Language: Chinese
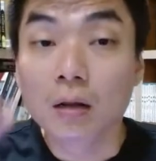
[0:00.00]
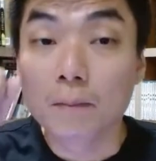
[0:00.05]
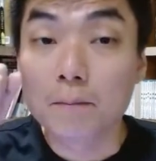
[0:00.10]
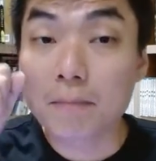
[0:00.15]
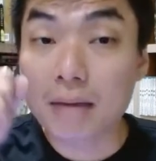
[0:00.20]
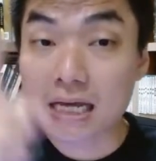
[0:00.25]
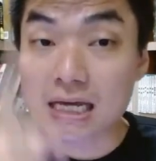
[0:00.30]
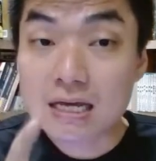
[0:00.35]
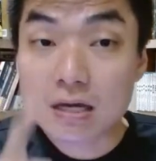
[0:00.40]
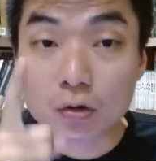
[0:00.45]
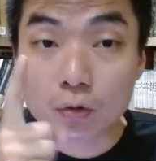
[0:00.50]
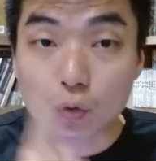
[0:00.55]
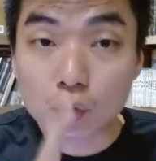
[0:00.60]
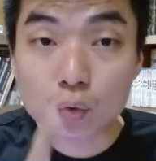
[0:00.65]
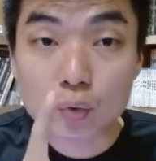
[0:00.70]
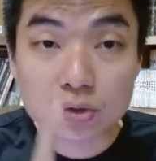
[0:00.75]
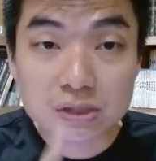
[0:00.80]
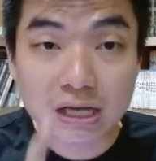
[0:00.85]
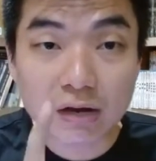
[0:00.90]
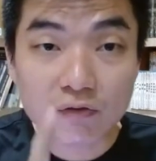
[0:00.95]
没有
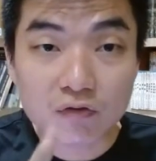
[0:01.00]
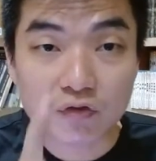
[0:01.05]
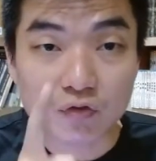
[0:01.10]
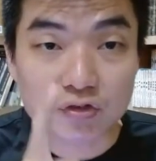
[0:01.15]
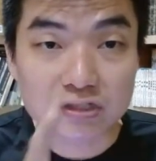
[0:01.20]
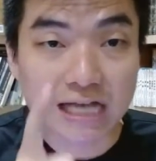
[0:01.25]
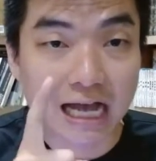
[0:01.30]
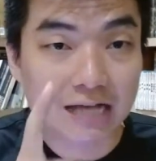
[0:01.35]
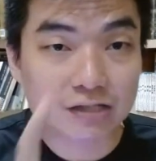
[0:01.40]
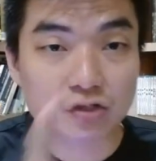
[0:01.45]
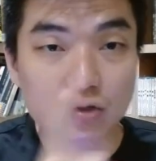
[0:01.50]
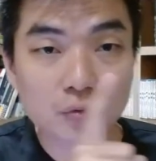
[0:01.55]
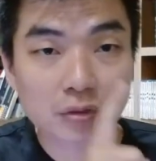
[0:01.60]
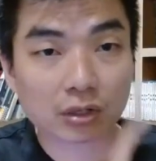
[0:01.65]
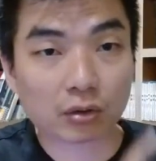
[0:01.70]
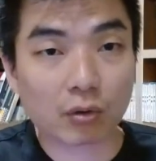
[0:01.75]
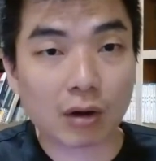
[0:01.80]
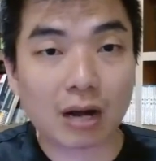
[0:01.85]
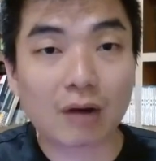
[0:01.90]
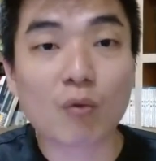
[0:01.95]
陆兆福插手
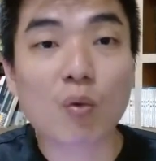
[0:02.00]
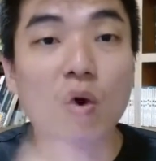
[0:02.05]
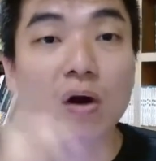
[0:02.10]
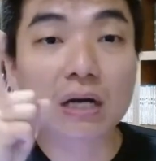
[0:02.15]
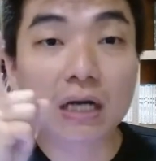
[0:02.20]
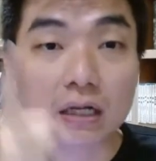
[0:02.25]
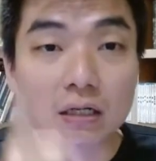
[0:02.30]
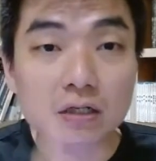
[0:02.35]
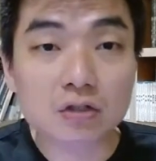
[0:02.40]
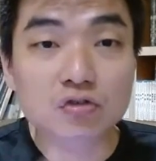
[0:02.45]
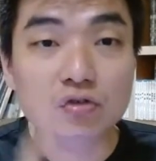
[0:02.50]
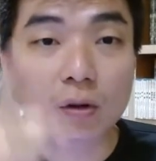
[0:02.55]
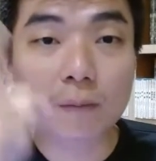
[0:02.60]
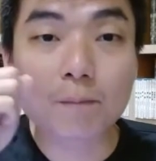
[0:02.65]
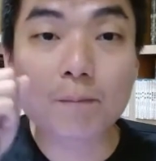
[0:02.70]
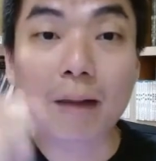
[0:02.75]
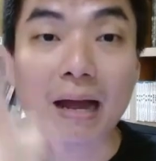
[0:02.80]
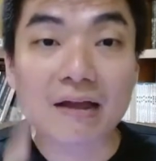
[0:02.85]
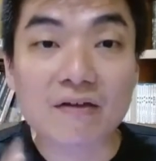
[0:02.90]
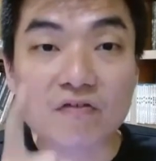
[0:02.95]
的话，我跟你说，
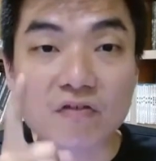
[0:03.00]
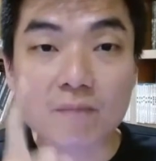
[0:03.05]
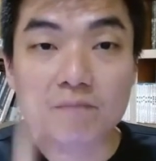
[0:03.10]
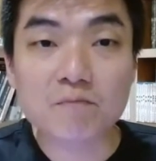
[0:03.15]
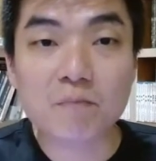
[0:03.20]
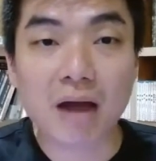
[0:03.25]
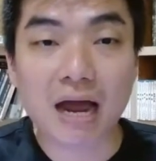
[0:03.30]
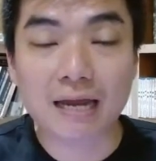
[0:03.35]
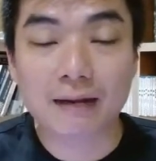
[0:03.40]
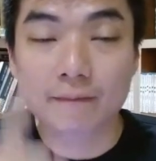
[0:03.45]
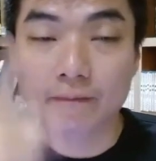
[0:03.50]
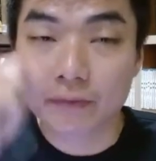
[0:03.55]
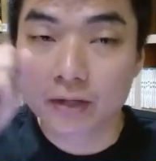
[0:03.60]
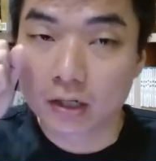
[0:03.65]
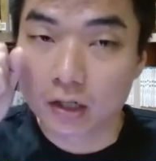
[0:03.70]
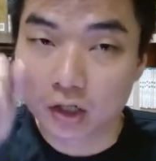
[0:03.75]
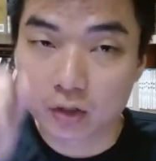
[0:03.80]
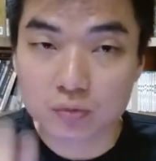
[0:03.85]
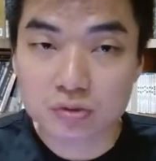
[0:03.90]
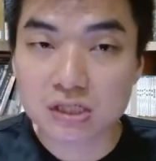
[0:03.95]
百分百
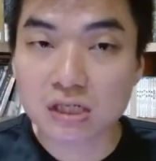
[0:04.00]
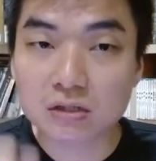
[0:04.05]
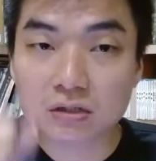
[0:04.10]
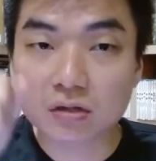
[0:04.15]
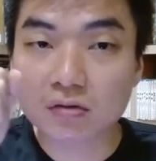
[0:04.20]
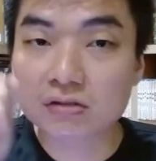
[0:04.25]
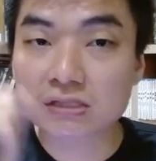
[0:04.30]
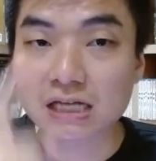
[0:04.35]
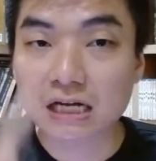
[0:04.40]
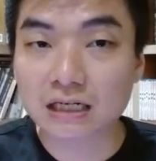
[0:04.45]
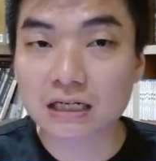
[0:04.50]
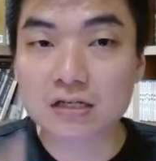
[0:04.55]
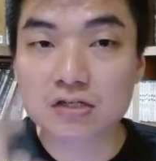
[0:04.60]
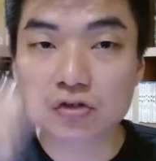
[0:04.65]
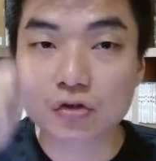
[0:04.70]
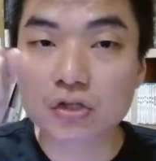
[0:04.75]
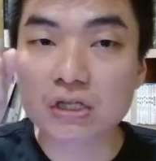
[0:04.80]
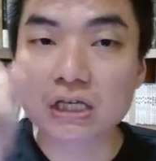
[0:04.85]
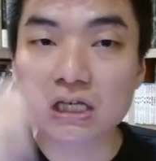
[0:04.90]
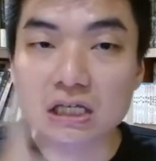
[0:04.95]
刘振东、张念
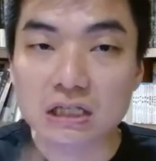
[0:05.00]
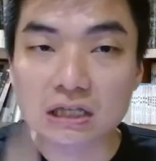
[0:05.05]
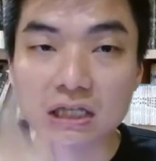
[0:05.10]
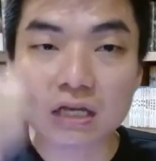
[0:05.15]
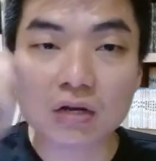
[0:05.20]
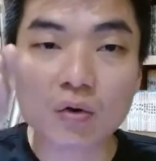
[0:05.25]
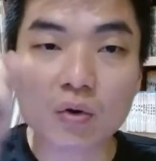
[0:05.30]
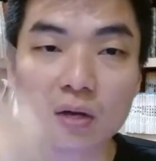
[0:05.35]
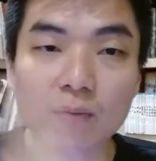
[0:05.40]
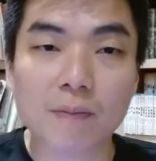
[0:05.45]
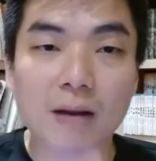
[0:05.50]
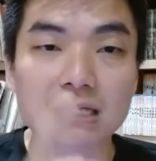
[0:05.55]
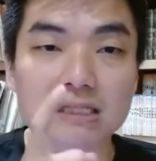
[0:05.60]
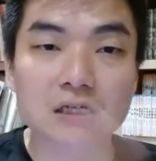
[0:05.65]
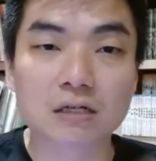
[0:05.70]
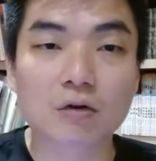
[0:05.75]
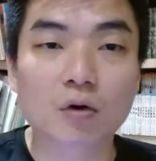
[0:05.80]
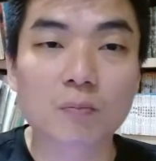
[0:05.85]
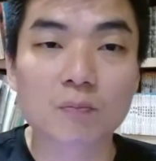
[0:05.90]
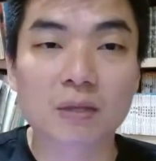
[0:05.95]
群一定会把
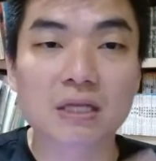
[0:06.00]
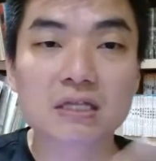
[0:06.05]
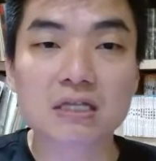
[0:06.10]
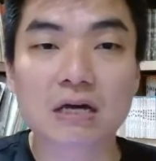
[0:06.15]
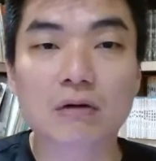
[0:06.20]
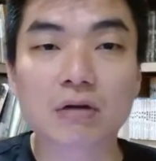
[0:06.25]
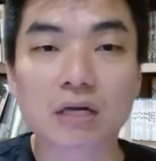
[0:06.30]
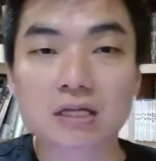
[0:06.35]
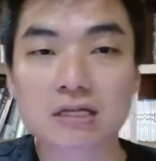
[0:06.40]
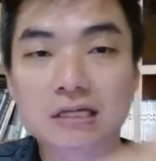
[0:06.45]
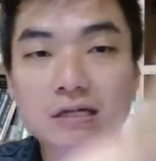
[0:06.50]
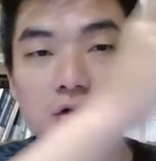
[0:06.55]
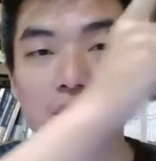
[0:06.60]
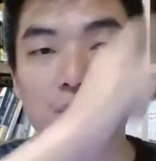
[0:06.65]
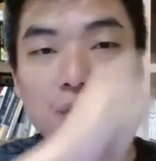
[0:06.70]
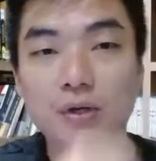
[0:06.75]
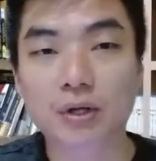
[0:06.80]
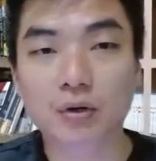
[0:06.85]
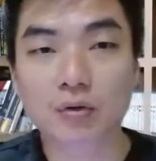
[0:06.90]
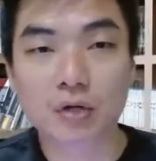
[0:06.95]
陈宏斌交给纪
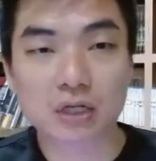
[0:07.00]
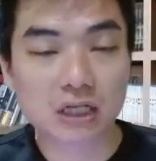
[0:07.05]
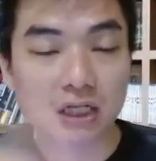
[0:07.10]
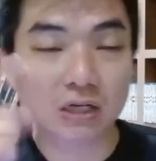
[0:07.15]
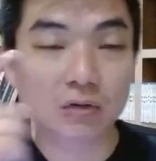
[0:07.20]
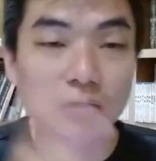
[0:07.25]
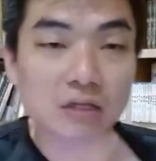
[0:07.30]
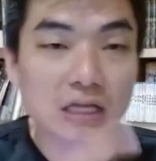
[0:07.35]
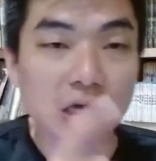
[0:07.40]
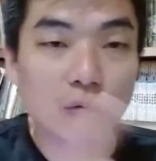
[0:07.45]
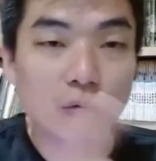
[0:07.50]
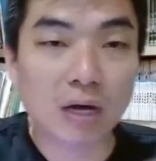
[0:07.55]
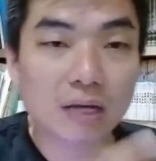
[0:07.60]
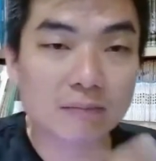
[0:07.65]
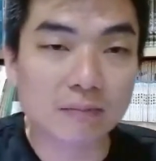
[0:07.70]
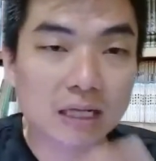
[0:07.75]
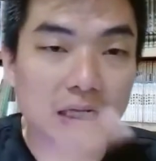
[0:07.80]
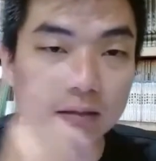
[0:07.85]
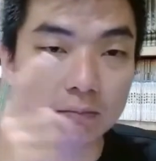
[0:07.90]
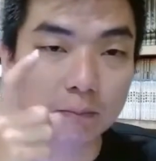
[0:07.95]
律委员会，因为在
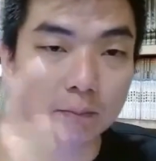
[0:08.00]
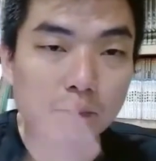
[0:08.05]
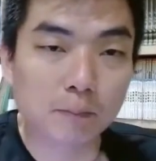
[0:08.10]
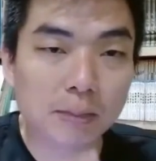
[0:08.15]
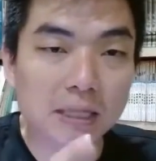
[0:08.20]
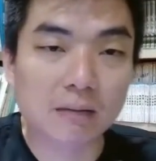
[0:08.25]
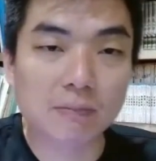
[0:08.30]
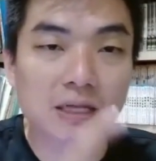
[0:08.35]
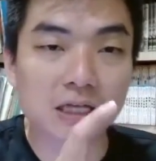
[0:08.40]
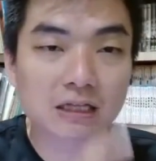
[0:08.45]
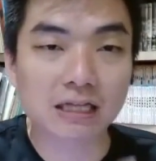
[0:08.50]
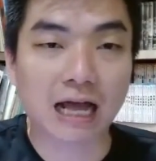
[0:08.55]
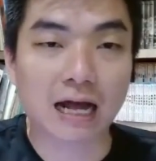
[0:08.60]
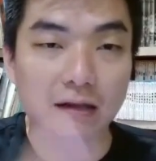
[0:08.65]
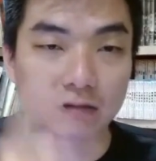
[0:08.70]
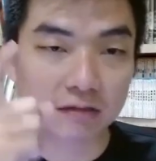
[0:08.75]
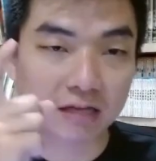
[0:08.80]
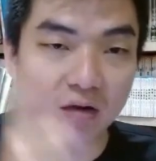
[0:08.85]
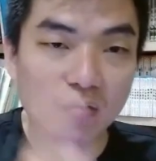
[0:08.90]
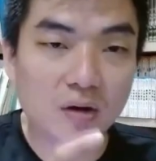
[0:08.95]
外面批评
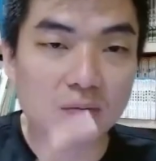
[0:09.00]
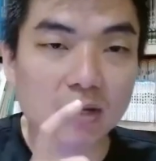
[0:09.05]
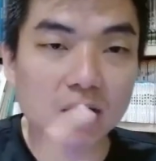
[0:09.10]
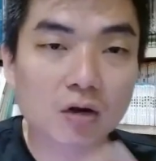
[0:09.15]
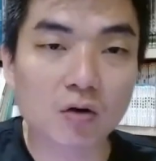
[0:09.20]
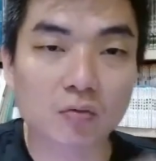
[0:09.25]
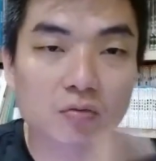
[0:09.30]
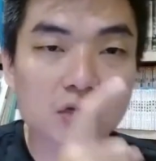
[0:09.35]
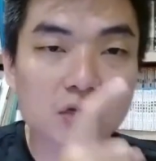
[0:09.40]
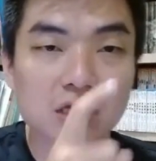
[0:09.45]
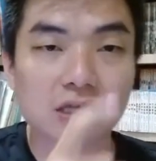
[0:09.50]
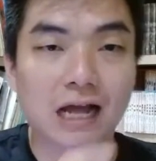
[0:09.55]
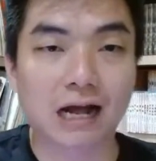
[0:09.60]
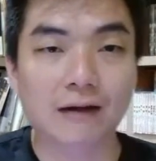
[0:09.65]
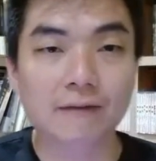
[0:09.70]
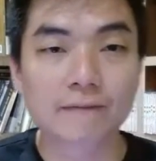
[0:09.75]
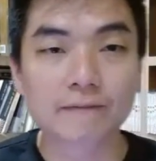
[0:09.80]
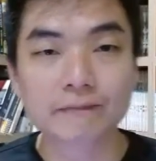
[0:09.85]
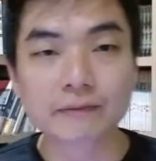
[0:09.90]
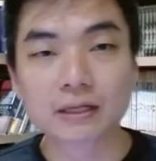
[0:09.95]
党，在外面攻击党，